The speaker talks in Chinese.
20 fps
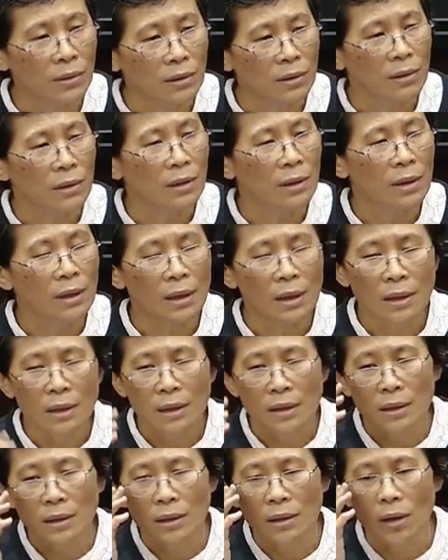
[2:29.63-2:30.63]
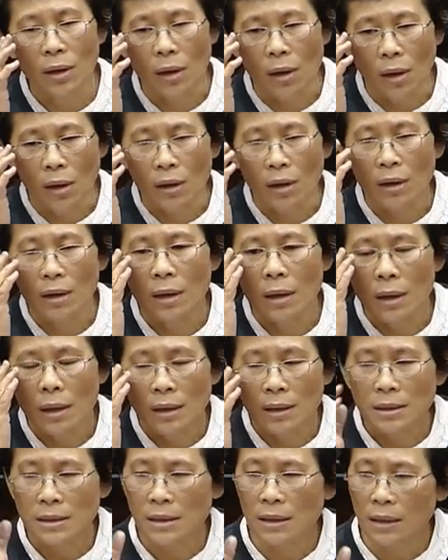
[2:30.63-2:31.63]
域有
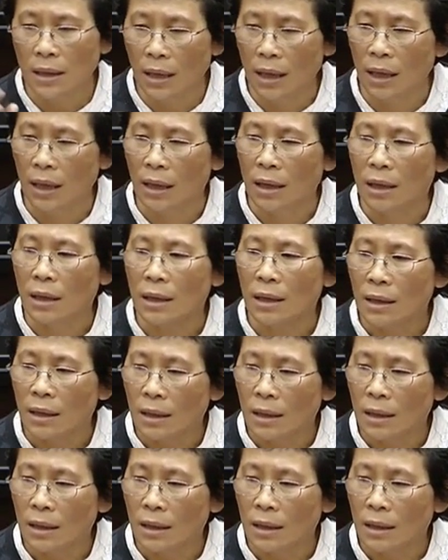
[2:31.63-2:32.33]
这个